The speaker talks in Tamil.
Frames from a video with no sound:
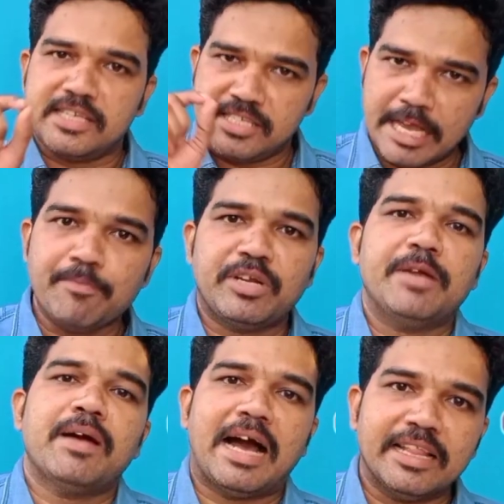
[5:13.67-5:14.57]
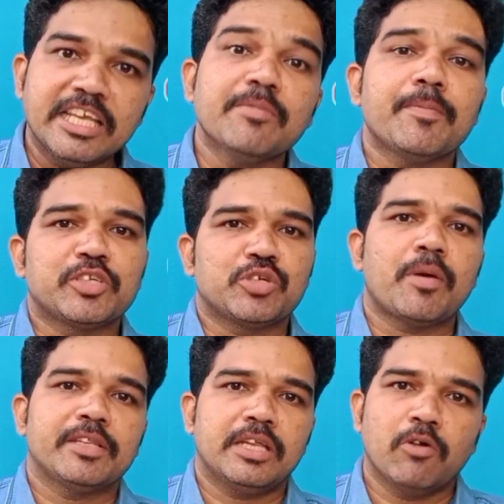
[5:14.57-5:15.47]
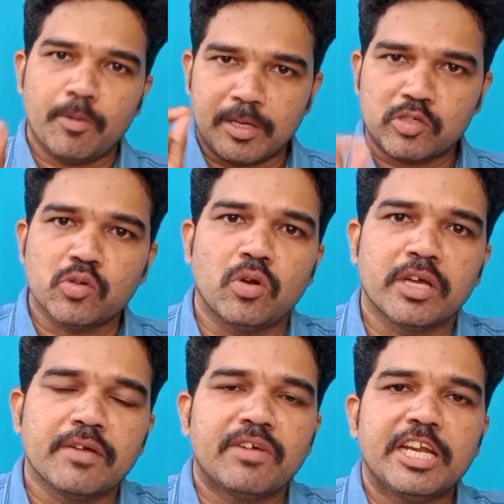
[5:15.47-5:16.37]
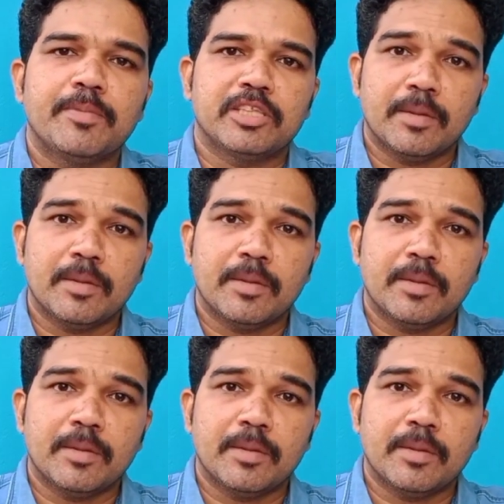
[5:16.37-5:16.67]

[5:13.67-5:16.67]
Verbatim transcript: அட் த சேம் டைம் அதிகமாக பட்சமாக பார்த்தீங்கன்னா ஒரு பர்சனல் லோனுக்கு வட்டி